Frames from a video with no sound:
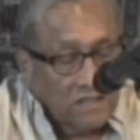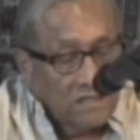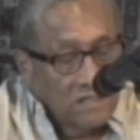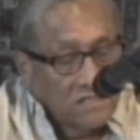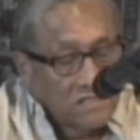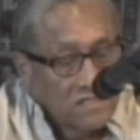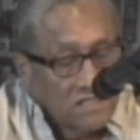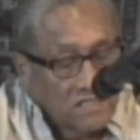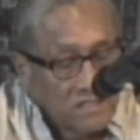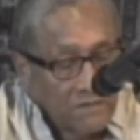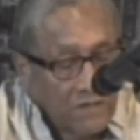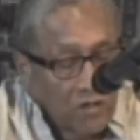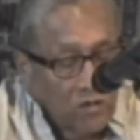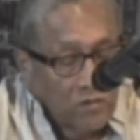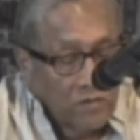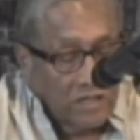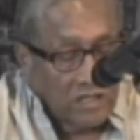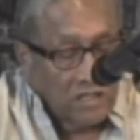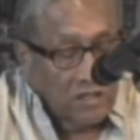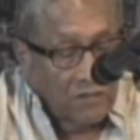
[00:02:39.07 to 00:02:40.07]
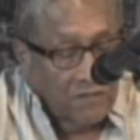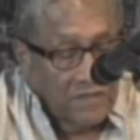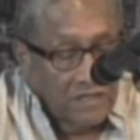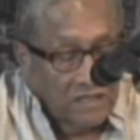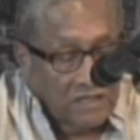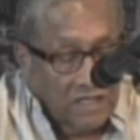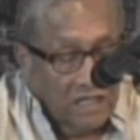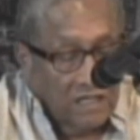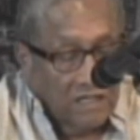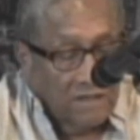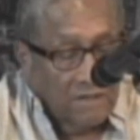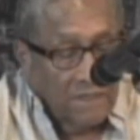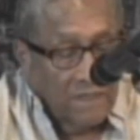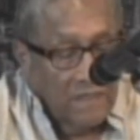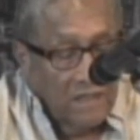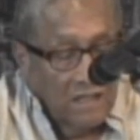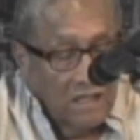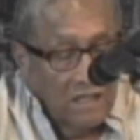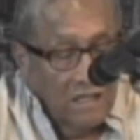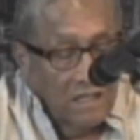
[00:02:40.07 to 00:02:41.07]
parte del sistema
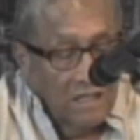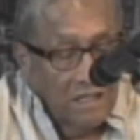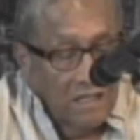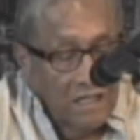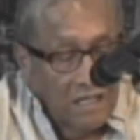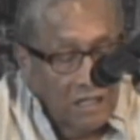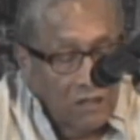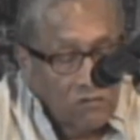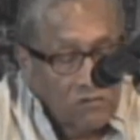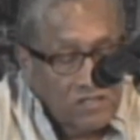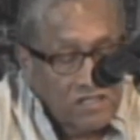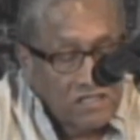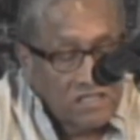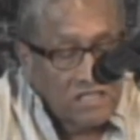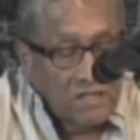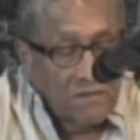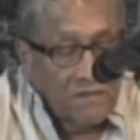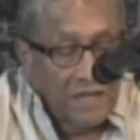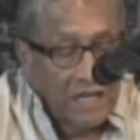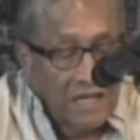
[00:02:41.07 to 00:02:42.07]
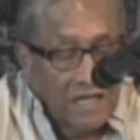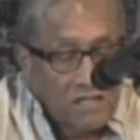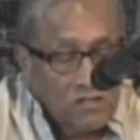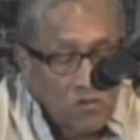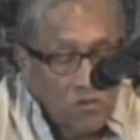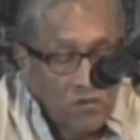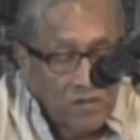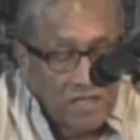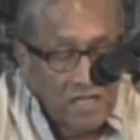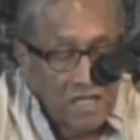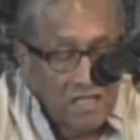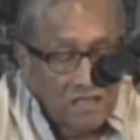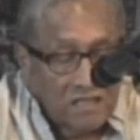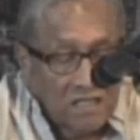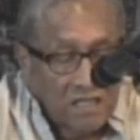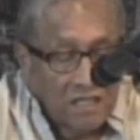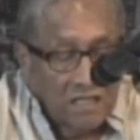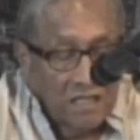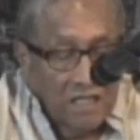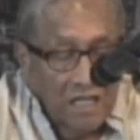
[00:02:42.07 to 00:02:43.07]
gubernamental. Era un sistema
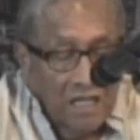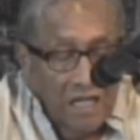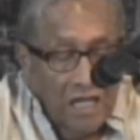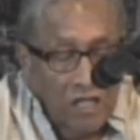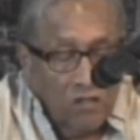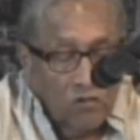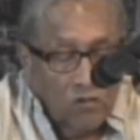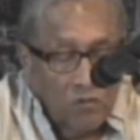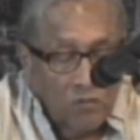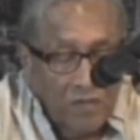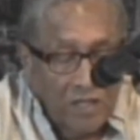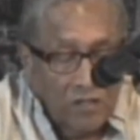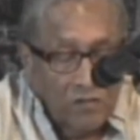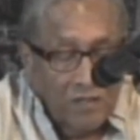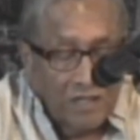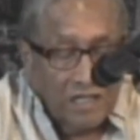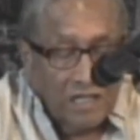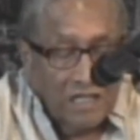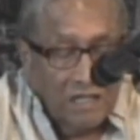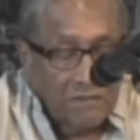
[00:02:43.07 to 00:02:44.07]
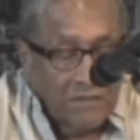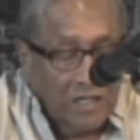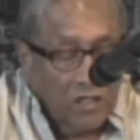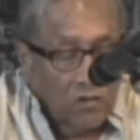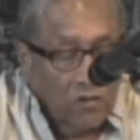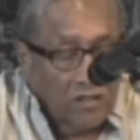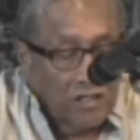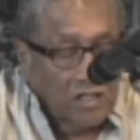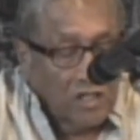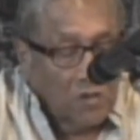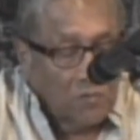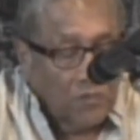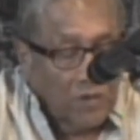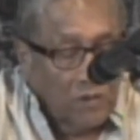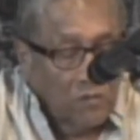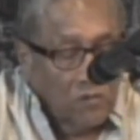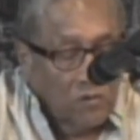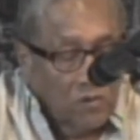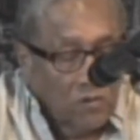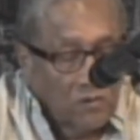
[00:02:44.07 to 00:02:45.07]
excluyente en un medio en que la mayoría
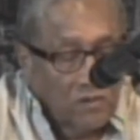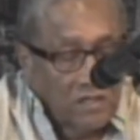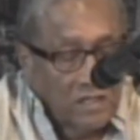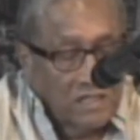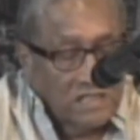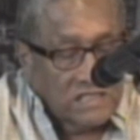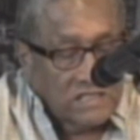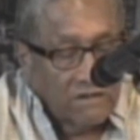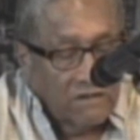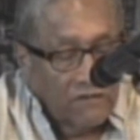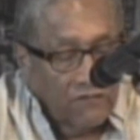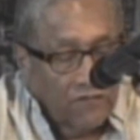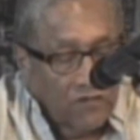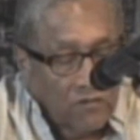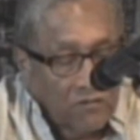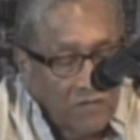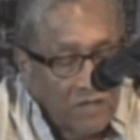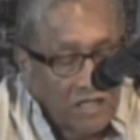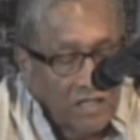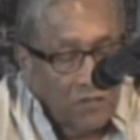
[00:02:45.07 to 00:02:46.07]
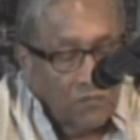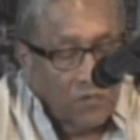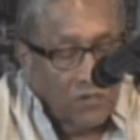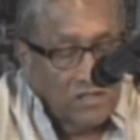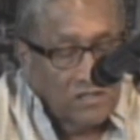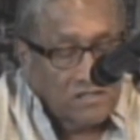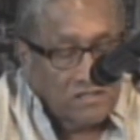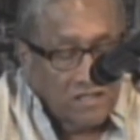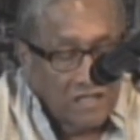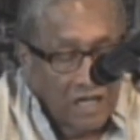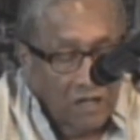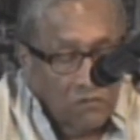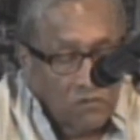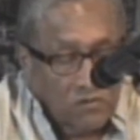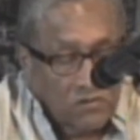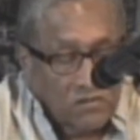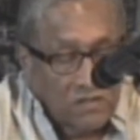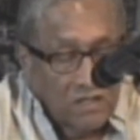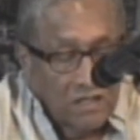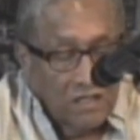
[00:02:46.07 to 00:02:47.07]
del pueblo estaba formada por
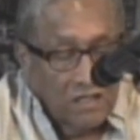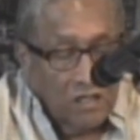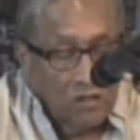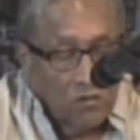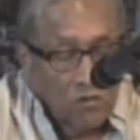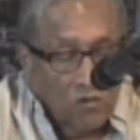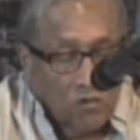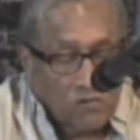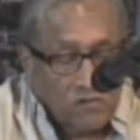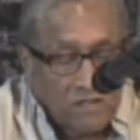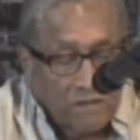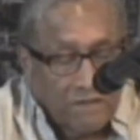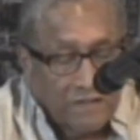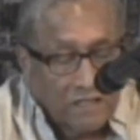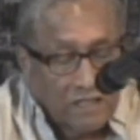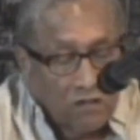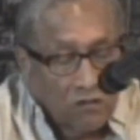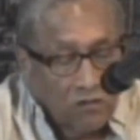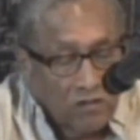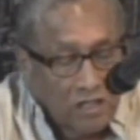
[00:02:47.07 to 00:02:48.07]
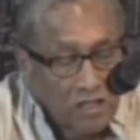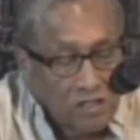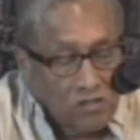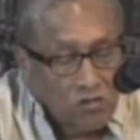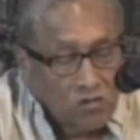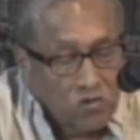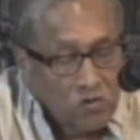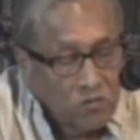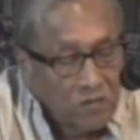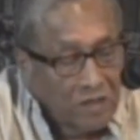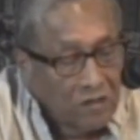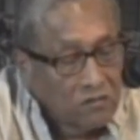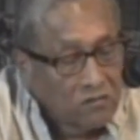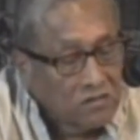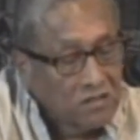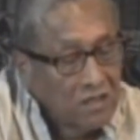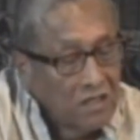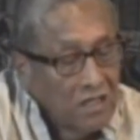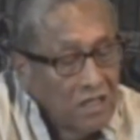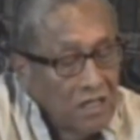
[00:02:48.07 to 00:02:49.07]
esclavos que no gozaban de los derechos
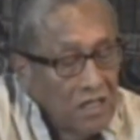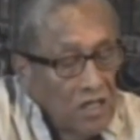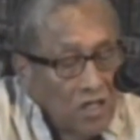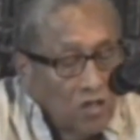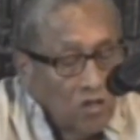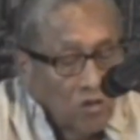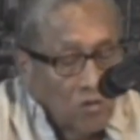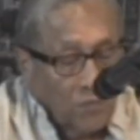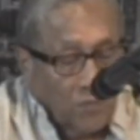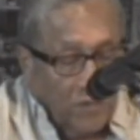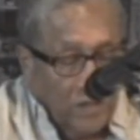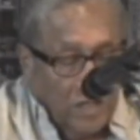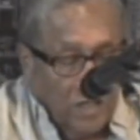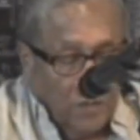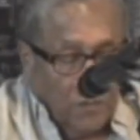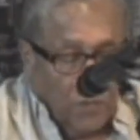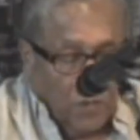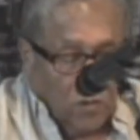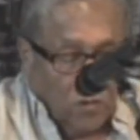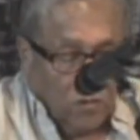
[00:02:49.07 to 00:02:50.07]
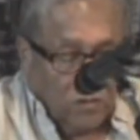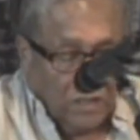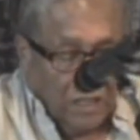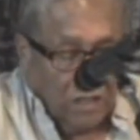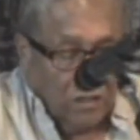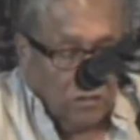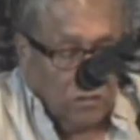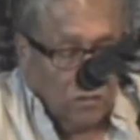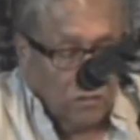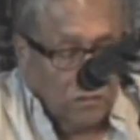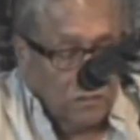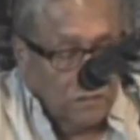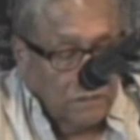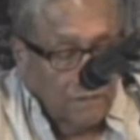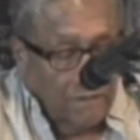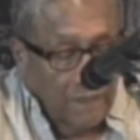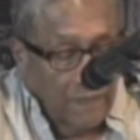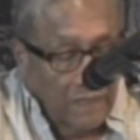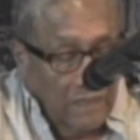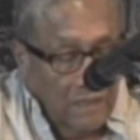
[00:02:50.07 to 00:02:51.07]
humanos y, por lo tanto